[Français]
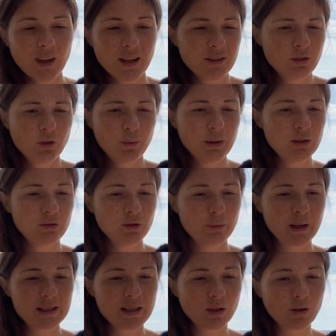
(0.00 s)
Stopper ne veut
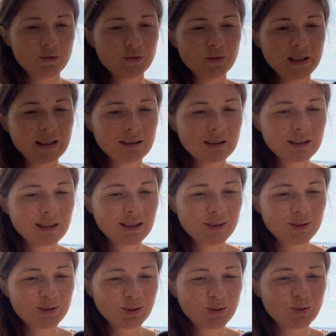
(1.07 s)
pas dire refouler,
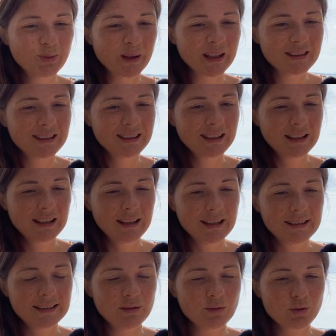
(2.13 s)
surtout pas.
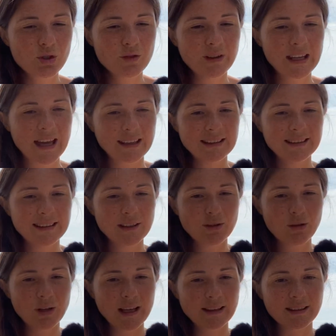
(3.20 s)
Sinon je vais garder cette
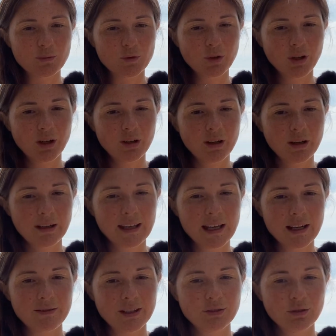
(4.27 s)
colère dans mon corps et
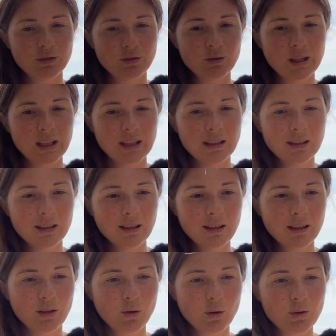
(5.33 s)
elle va se stocker,
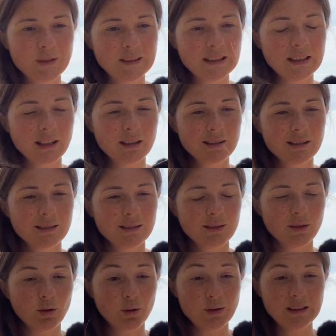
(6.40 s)
grossir,
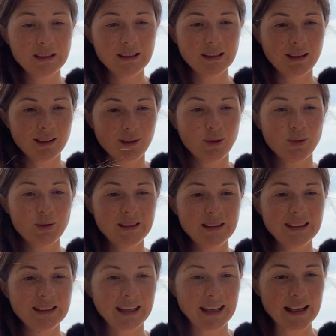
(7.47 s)
grossir,
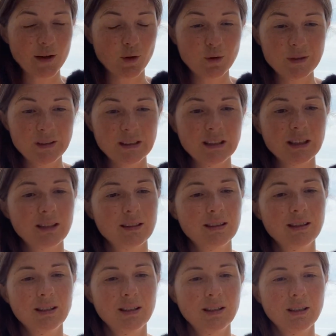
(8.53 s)
grossir et grossir,
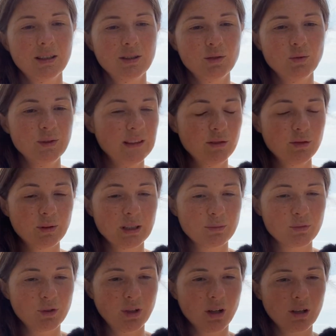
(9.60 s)
ou détruire
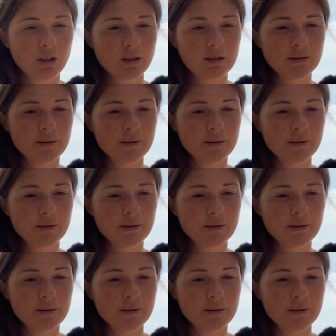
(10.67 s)
mon corps.